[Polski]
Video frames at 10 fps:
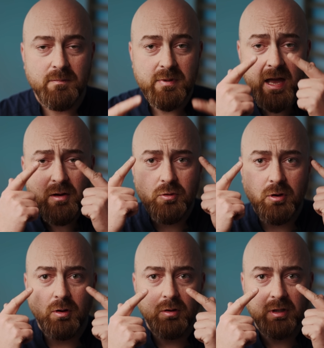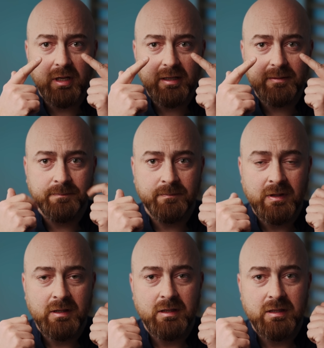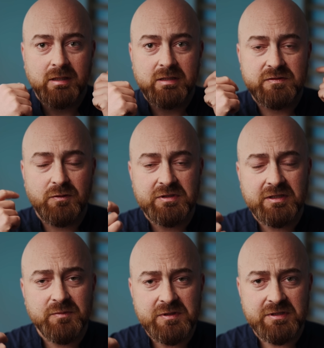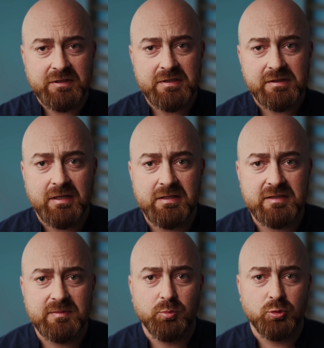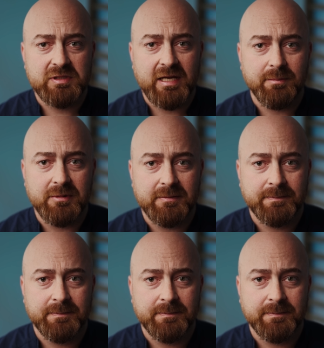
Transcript: Białko oka związane w medycynie chińskiej jest z płucami.